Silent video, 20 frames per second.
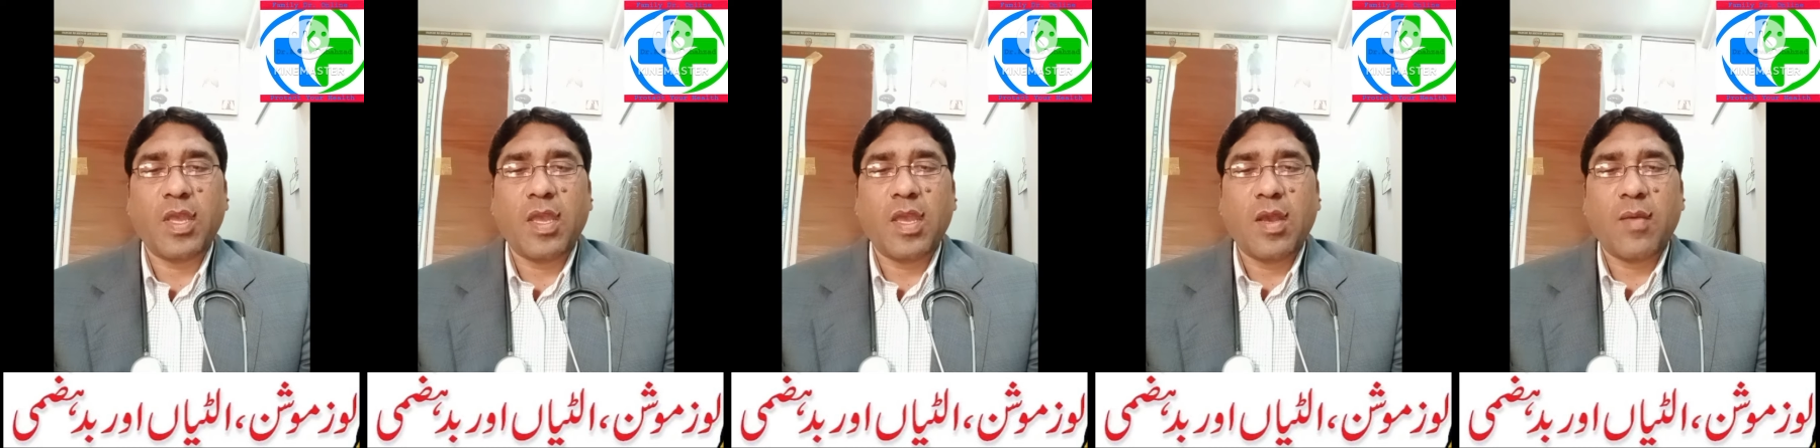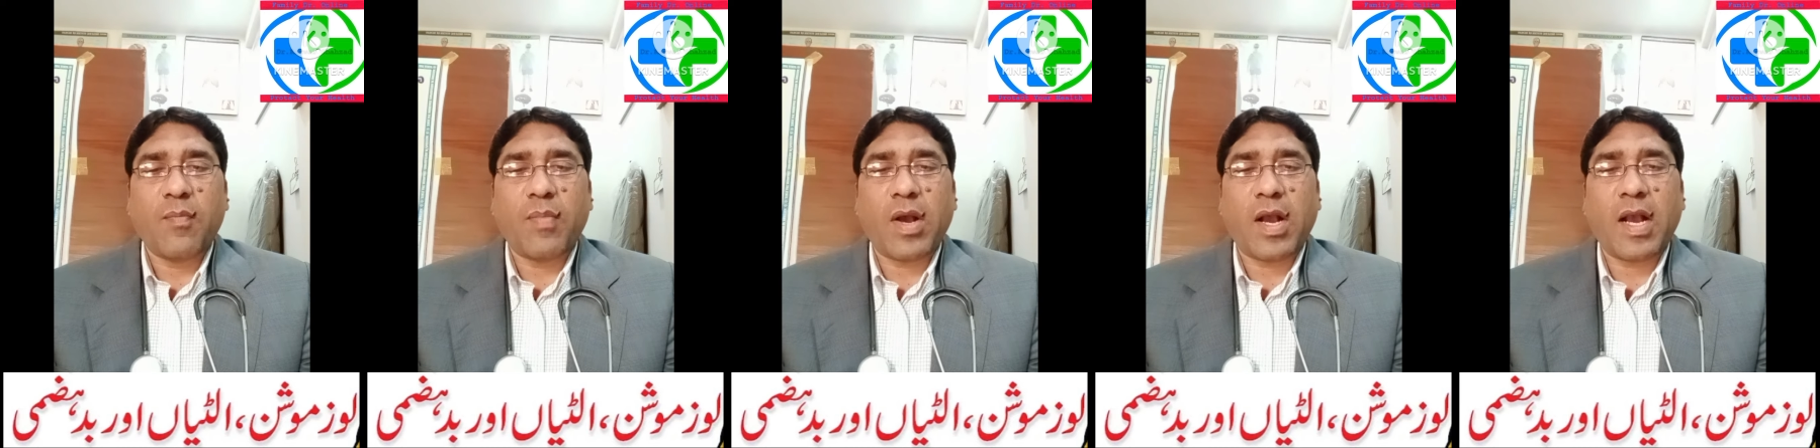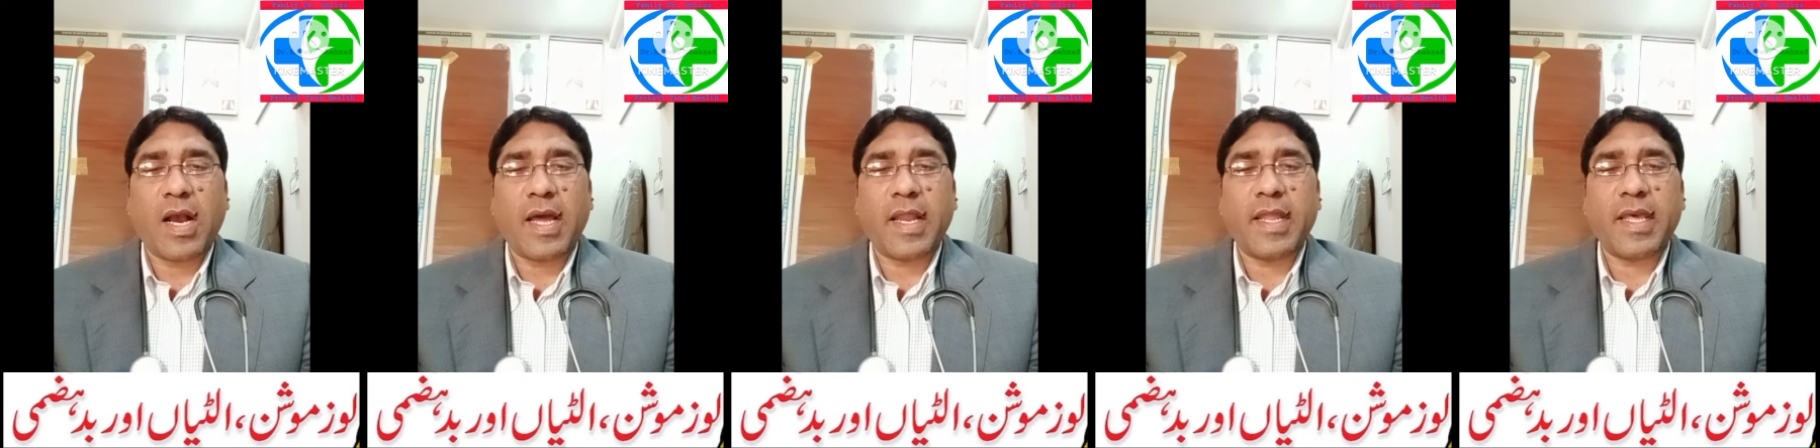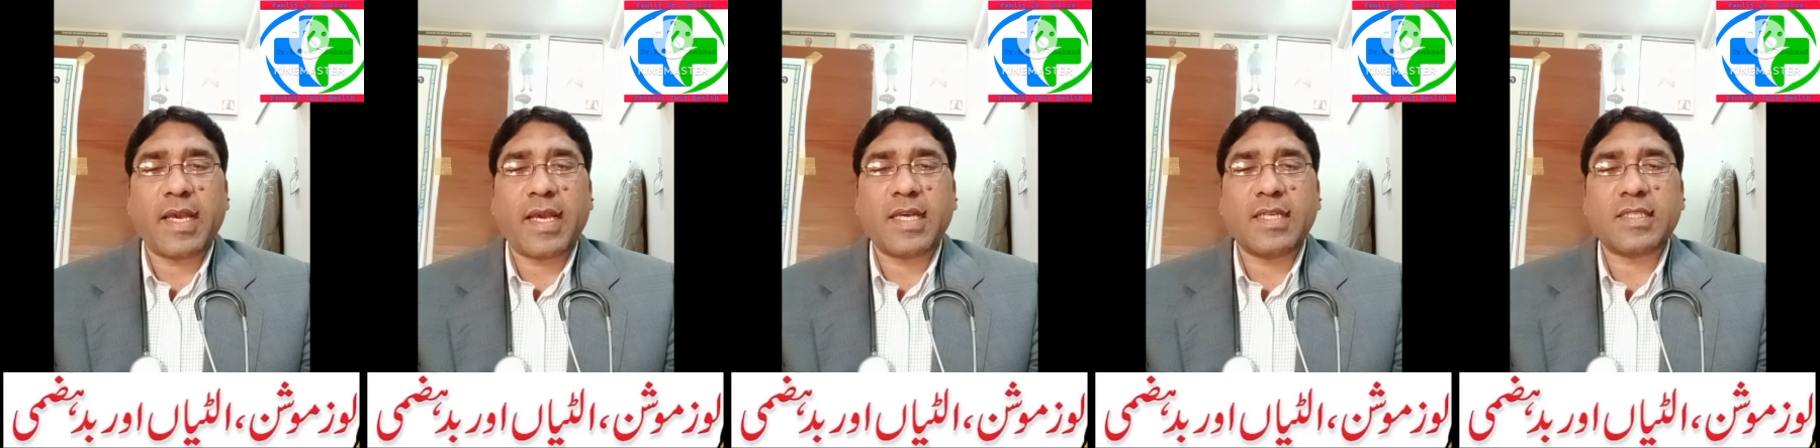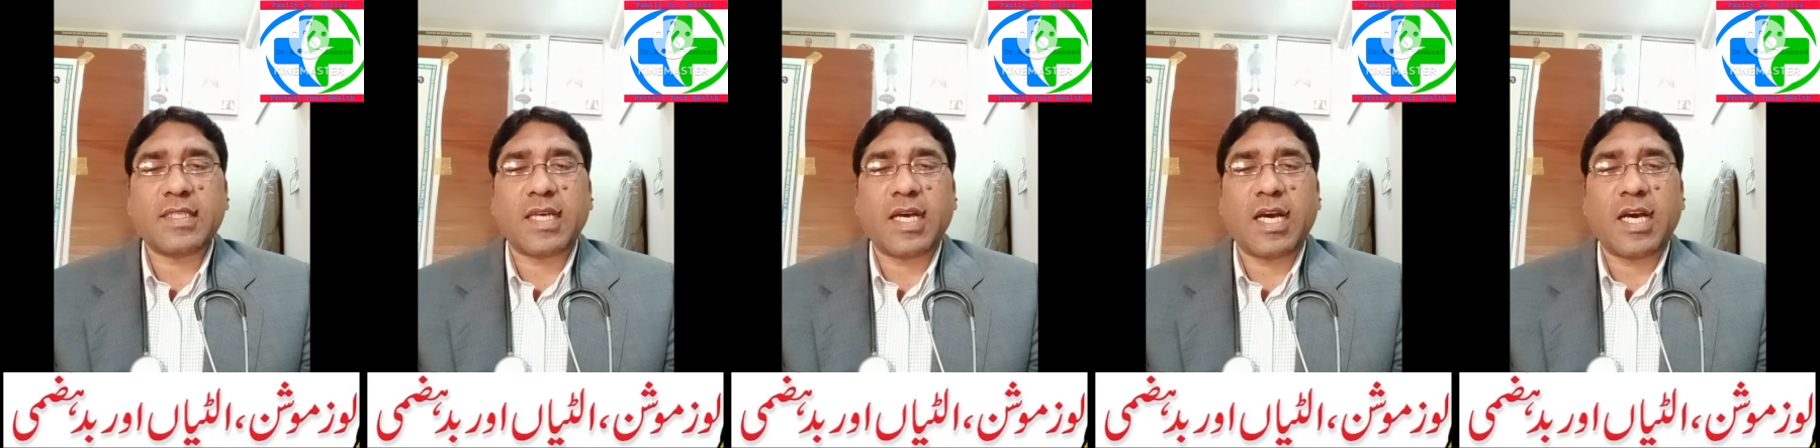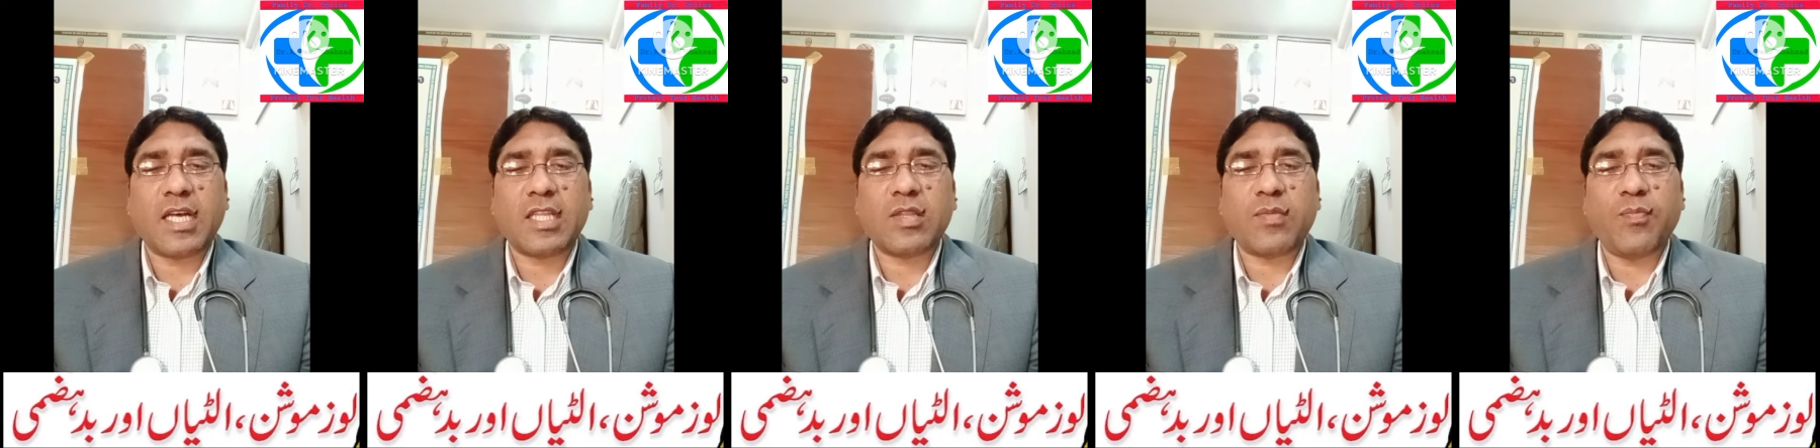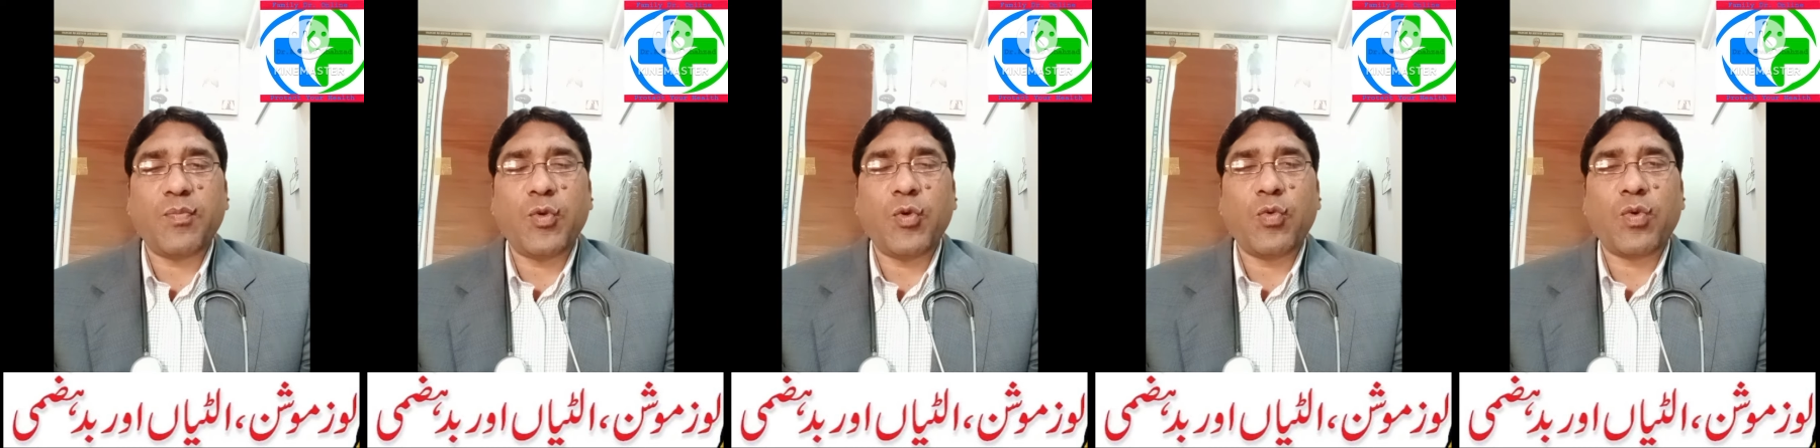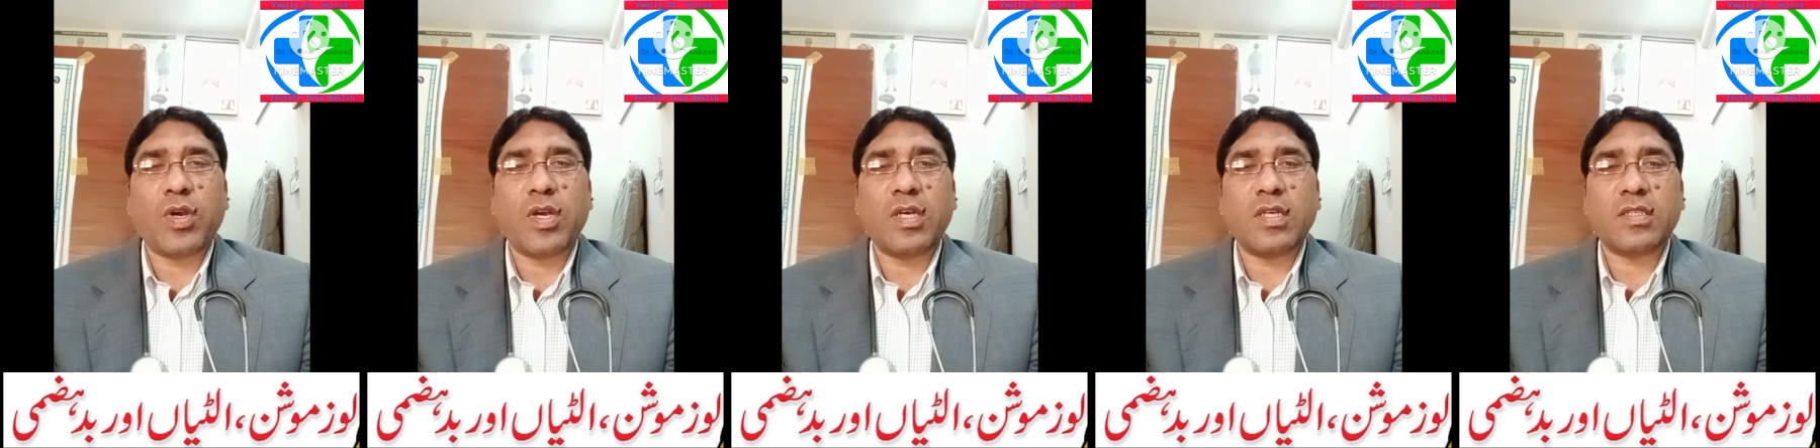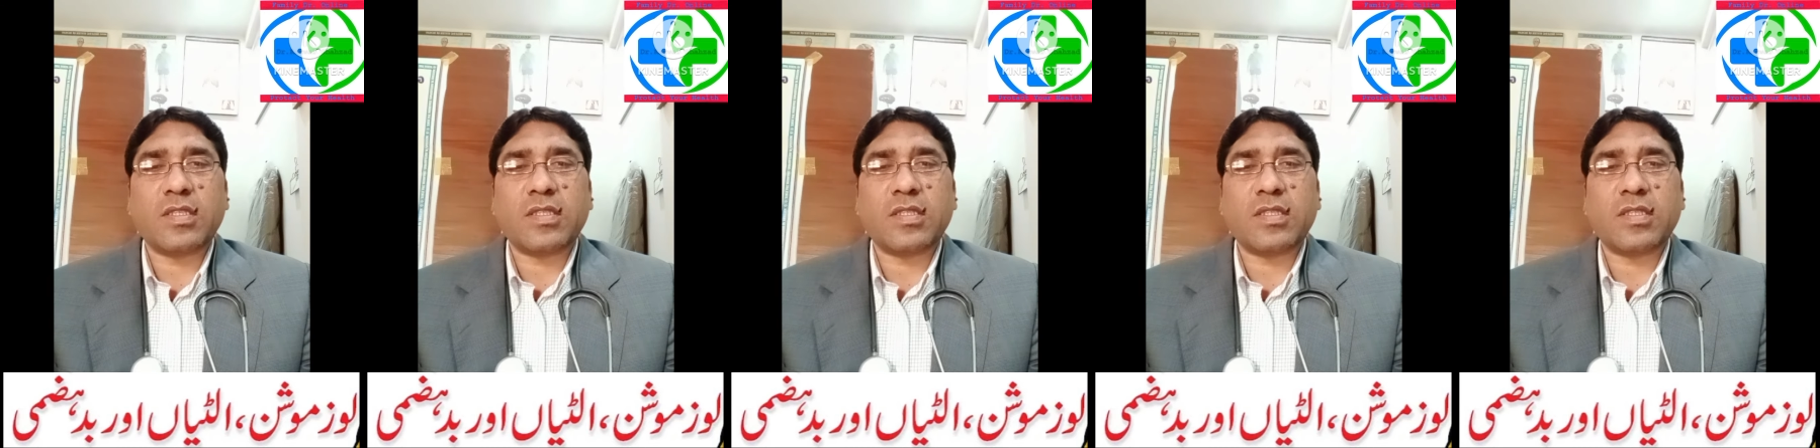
पखाने के साथ म्यूकस